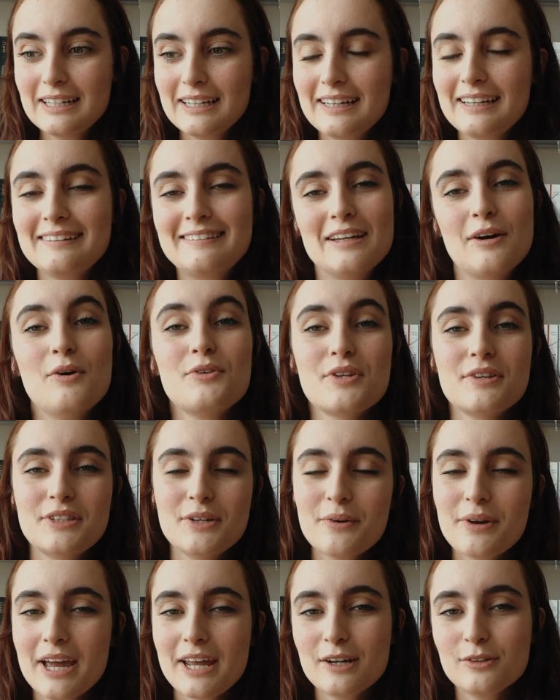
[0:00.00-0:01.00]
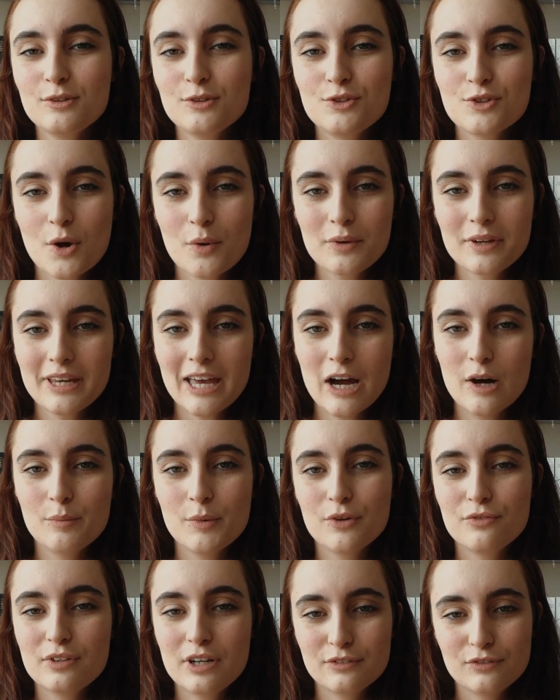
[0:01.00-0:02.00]
Então eu só tenho o querido John, que é o
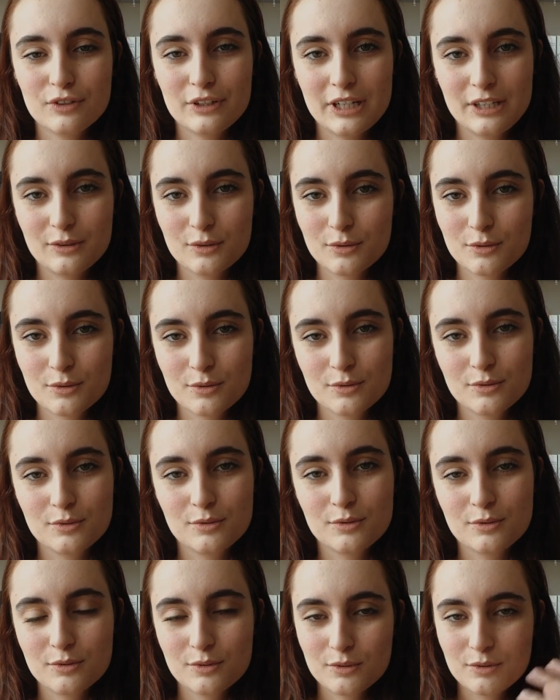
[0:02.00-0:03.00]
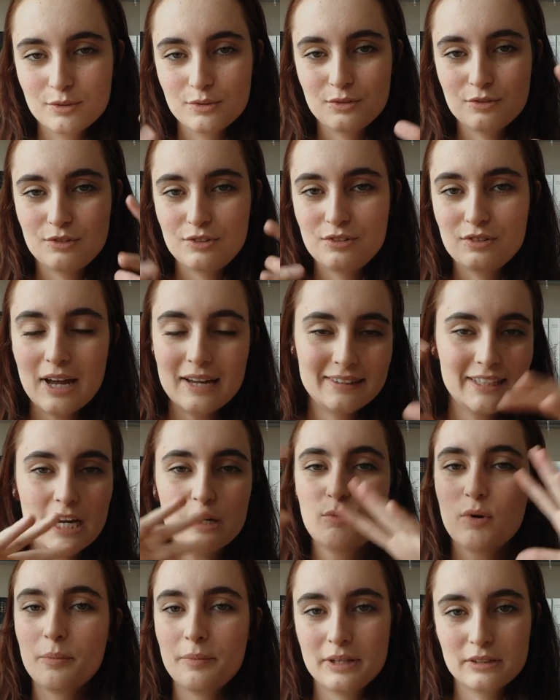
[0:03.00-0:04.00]
meu favorito do até
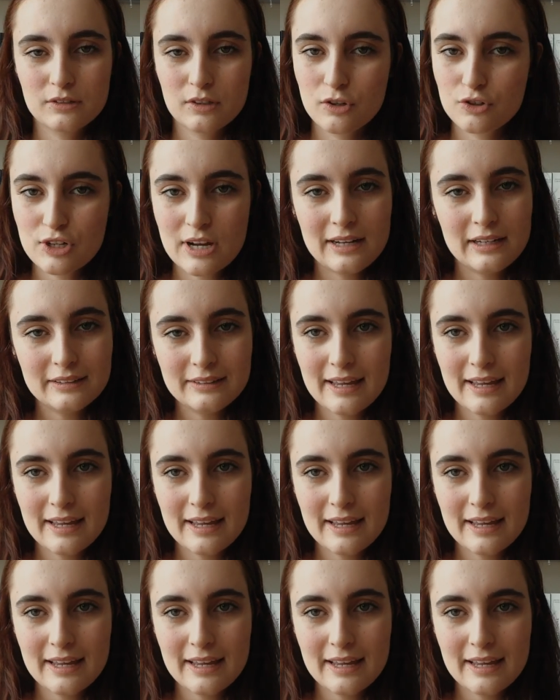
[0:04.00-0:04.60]
o momento que eu já li